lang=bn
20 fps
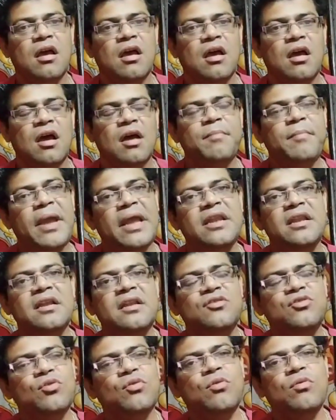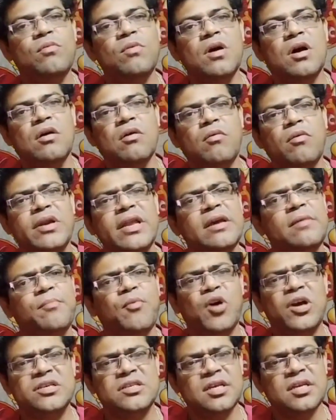মেহেন্দির তো অনেক
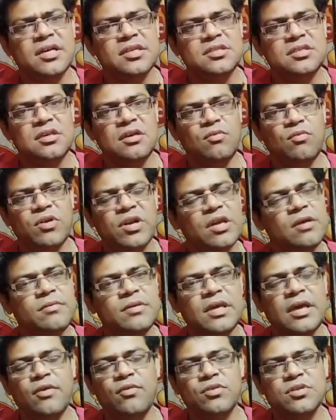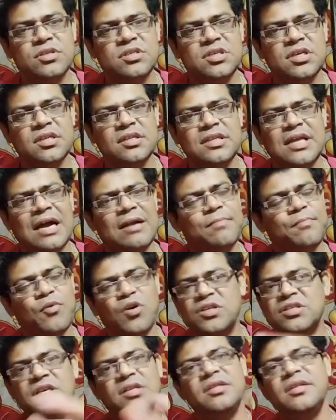পয়সা আছে অনেক এ হচ্ছে তার
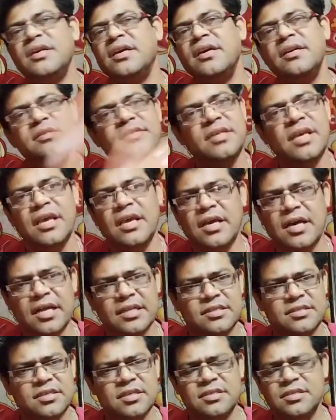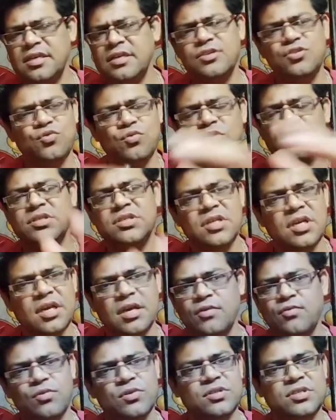পয়সা থেকে সে খাচ্ছে সে চলছে এ
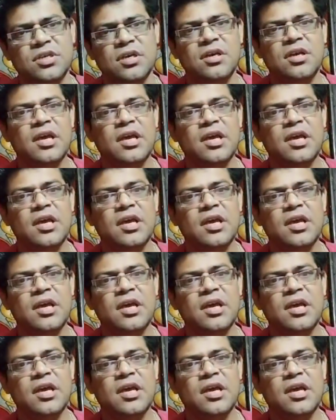করছে